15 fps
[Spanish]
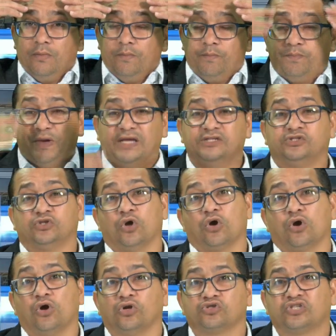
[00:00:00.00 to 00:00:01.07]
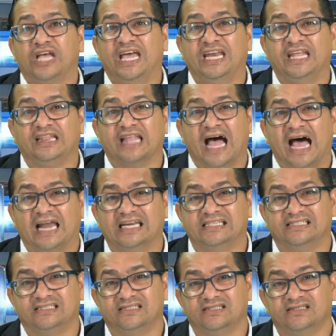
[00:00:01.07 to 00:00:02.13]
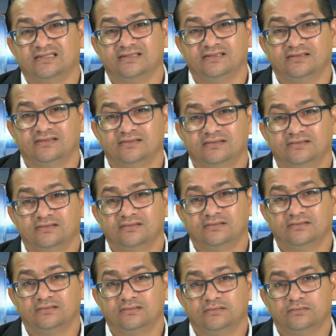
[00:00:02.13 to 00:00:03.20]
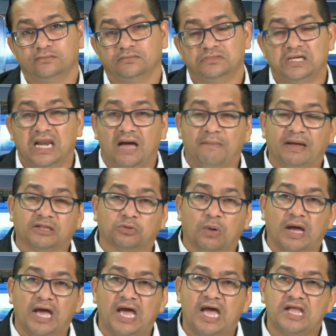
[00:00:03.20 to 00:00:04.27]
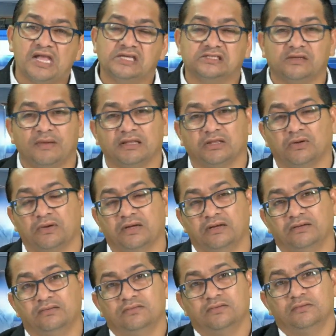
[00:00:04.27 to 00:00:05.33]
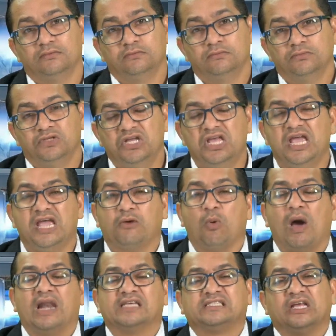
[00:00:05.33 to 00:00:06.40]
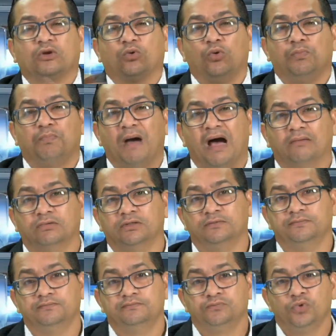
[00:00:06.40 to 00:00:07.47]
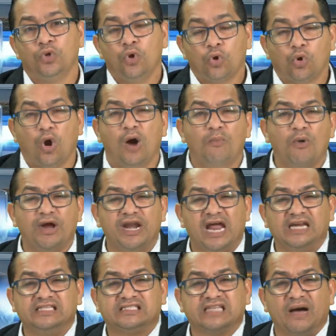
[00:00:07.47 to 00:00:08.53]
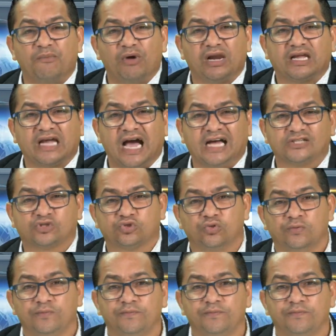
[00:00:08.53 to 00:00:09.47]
pensó con los genitales. La mató a ella y se mató a él. ¿Y cuál es el culpable? ¿Cómo analizamos el caso?